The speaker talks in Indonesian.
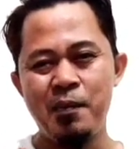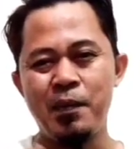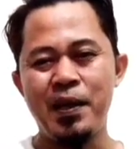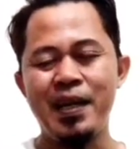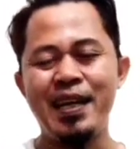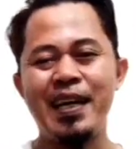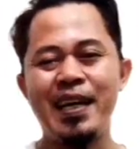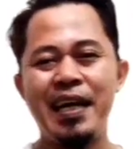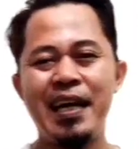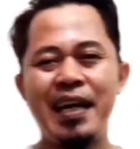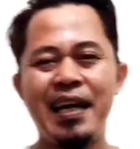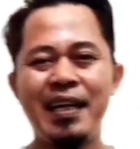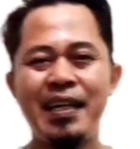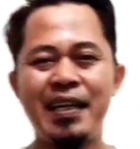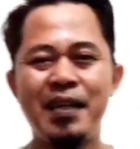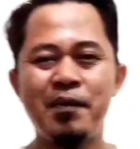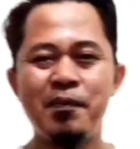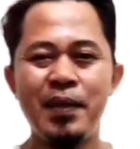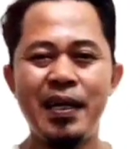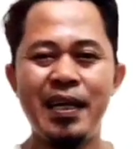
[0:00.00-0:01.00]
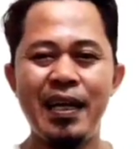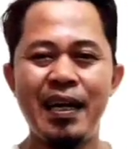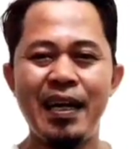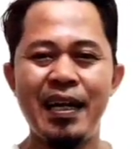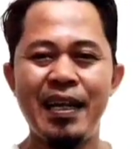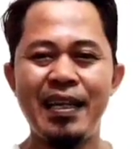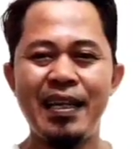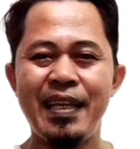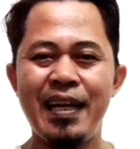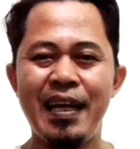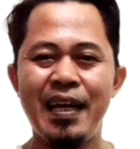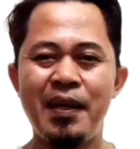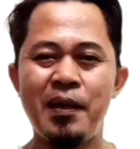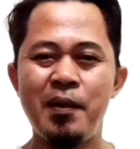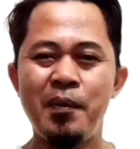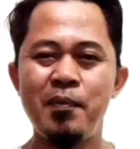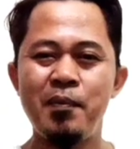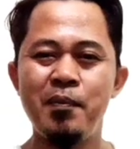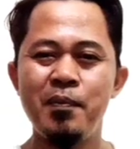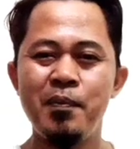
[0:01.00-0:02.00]
menerangkan kepada
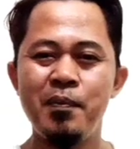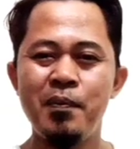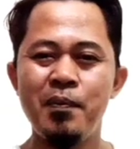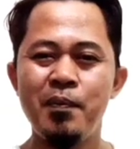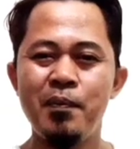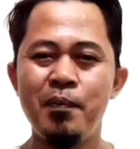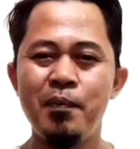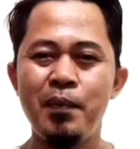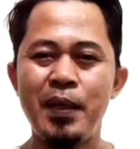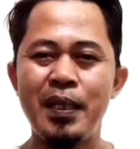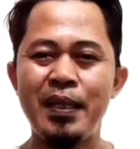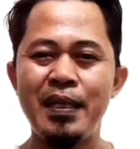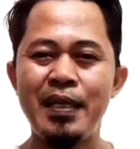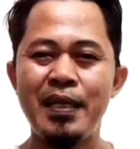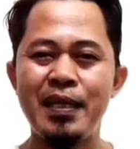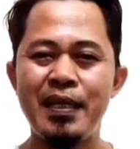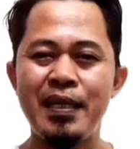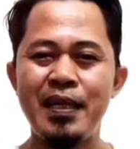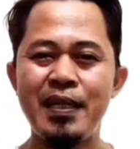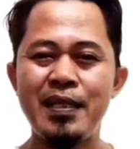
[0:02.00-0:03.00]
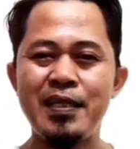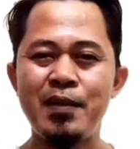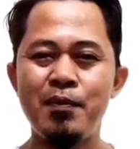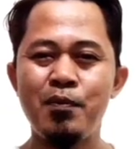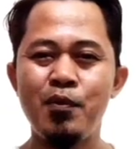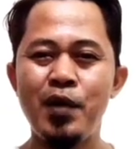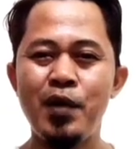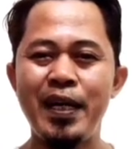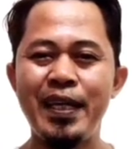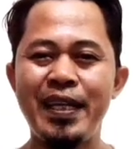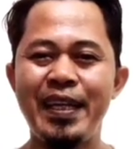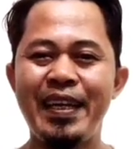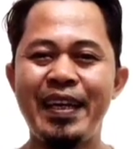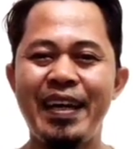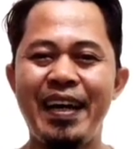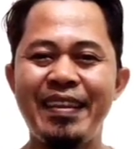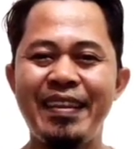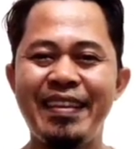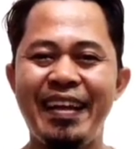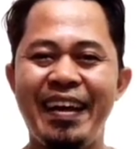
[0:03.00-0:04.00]
kalian Pentingnya sebuah
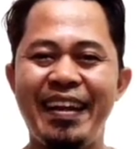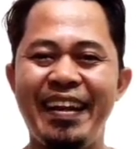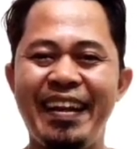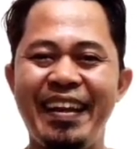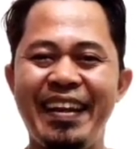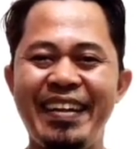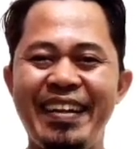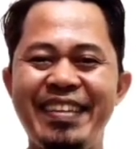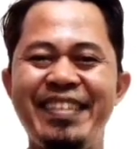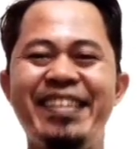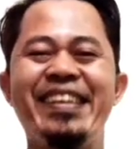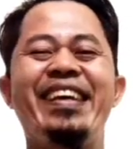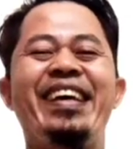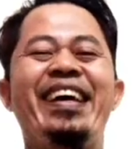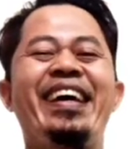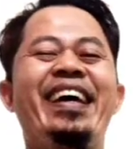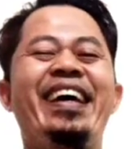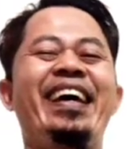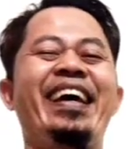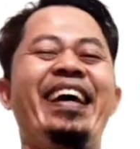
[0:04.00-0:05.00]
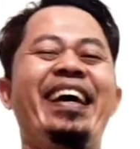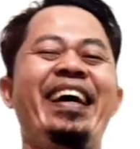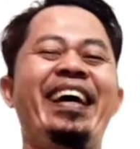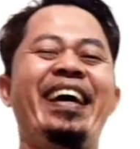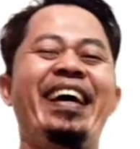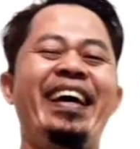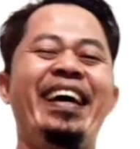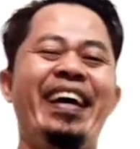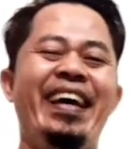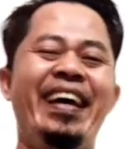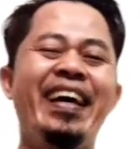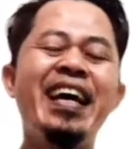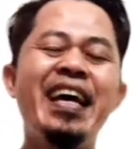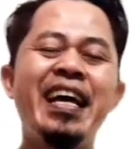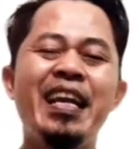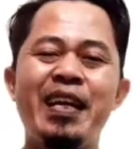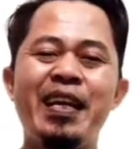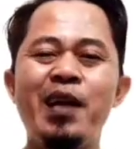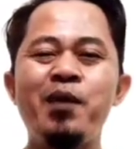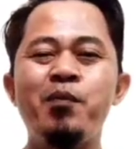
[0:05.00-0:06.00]
ikatan ya.
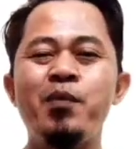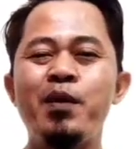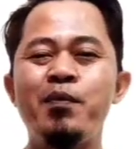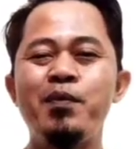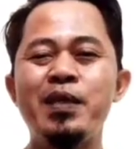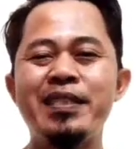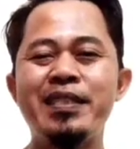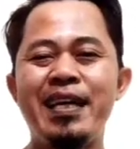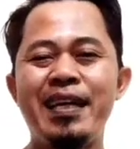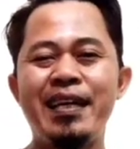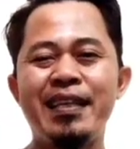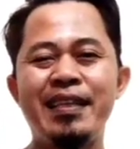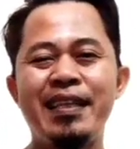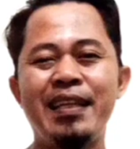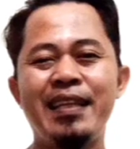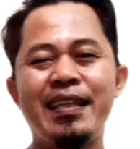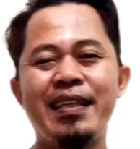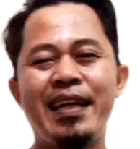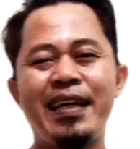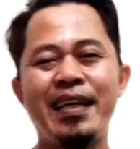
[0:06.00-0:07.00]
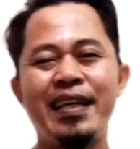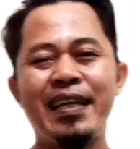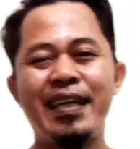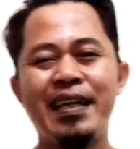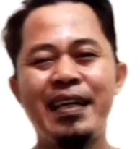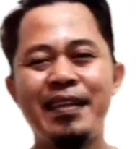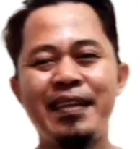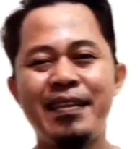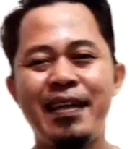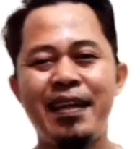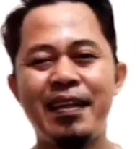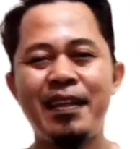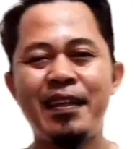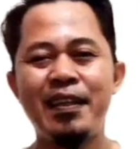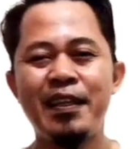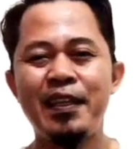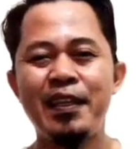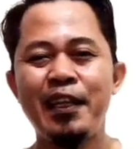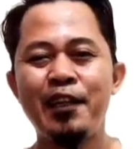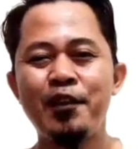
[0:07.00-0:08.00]
Dan berbicara tentang
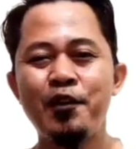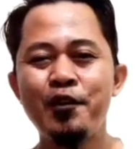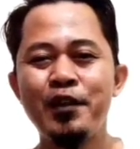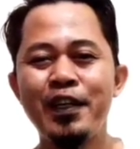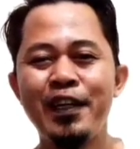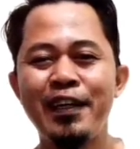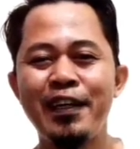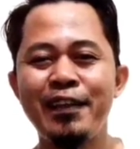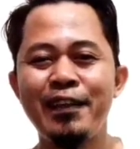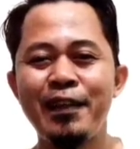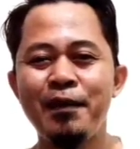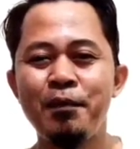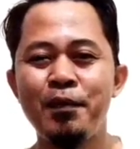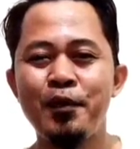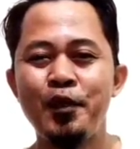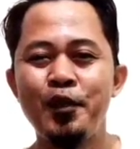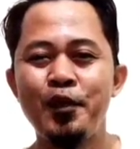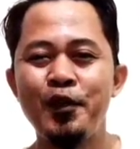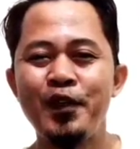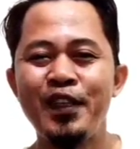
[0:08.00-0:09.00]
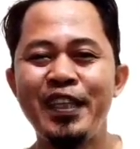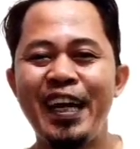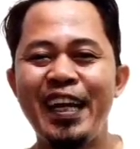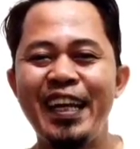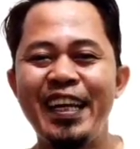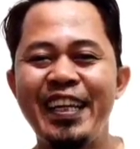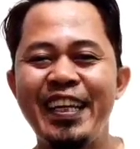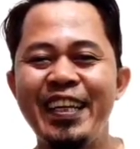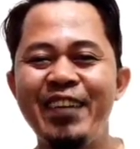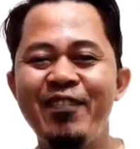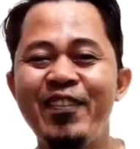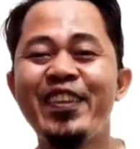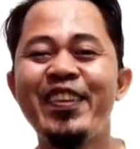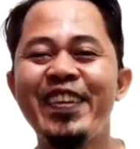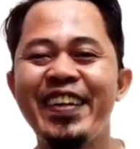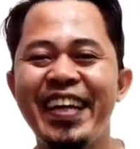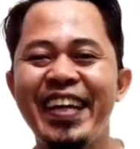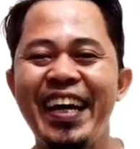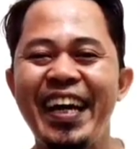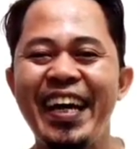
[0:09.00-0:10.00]
ikatan Tentunya kita butuh tali,
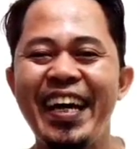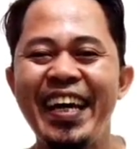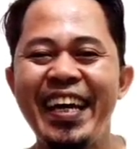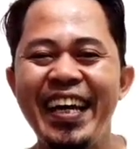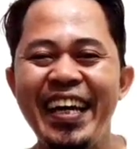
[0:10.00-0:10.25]
betul nggak?